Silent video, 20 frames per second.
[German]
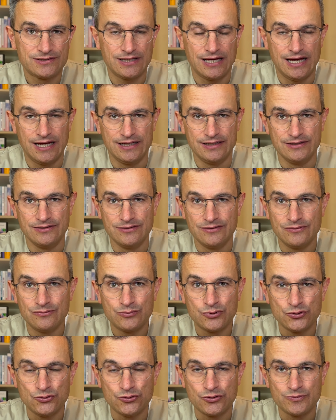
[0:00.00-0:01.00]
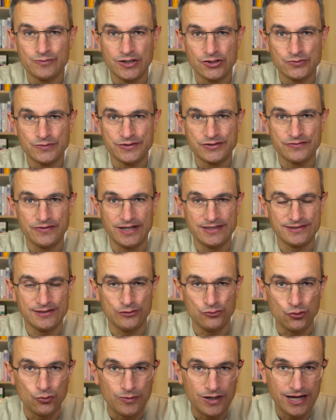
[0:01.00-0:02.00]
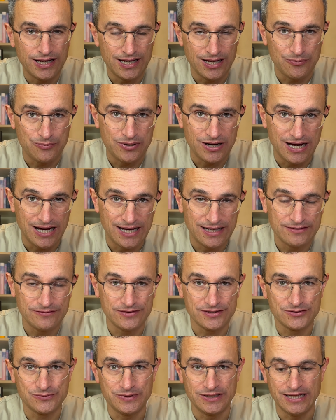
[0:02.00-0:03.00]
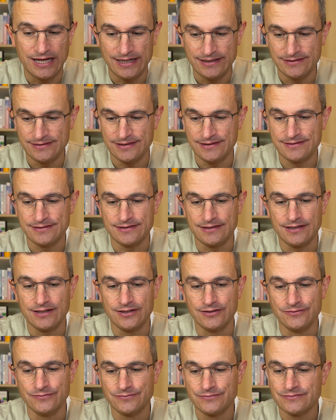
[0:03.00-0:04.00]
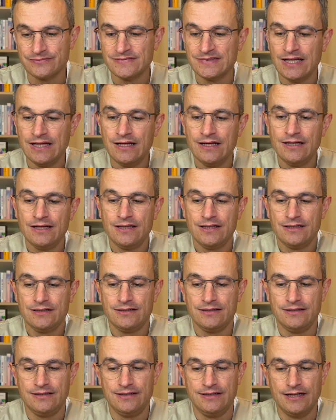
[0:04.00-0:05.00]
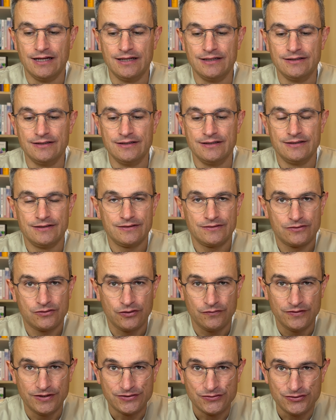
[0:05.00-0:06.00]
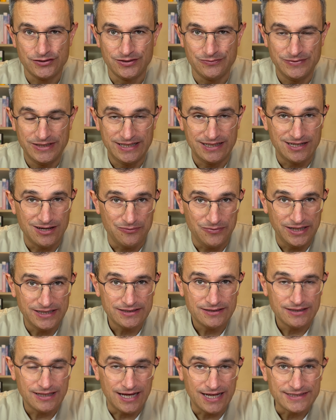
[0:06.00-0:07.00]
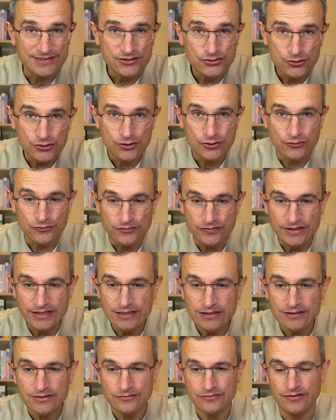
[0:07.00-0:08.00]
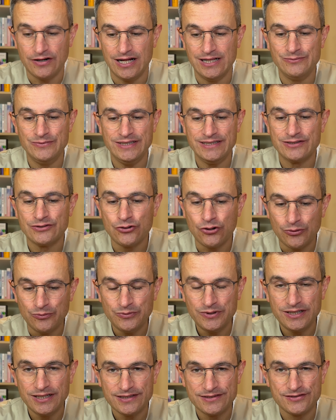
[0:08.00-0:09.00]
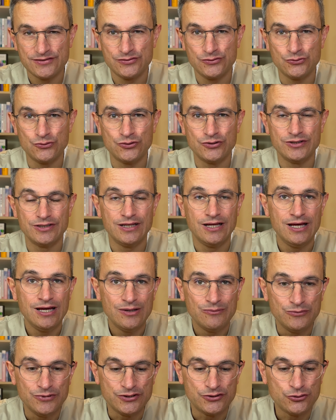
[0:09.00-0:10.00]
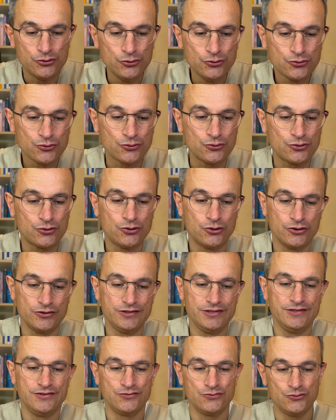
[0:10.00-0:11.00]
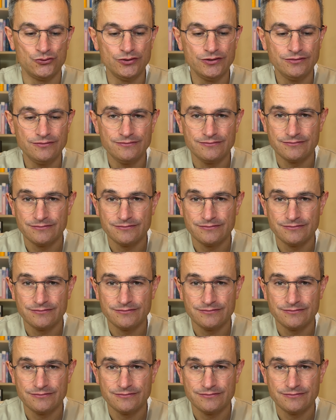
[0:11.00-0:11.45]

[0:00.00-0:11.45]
ein Produkt, beispielsweise Lomaherpan, was man einsetzen kann. Dann kommen wir zu den Medikamenten. Acyclovir, vor allem in Kombination mit Hydrocortison,